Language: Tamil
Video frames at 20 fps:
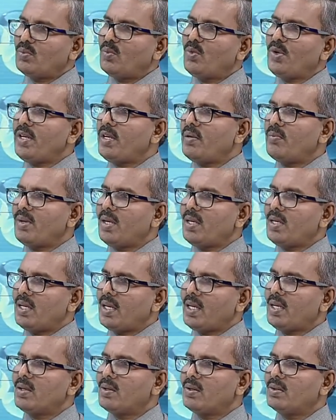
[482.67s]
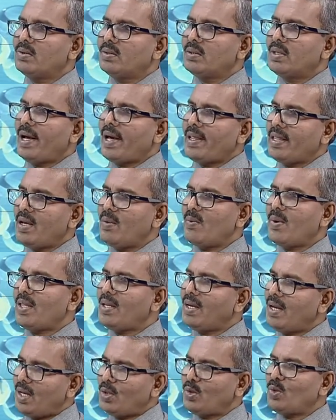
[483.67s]
முடி எப்படி நிறைக்குதோ அதே
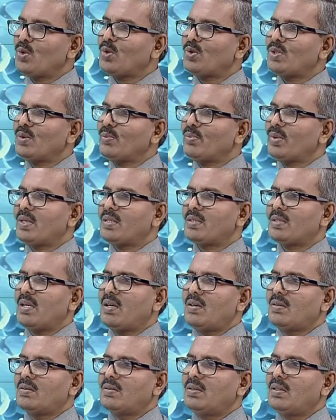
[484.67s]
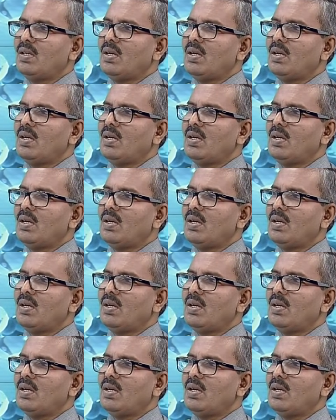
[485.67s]
மாதிரி அதுவும் கொஞ்சம் பெருசாகும்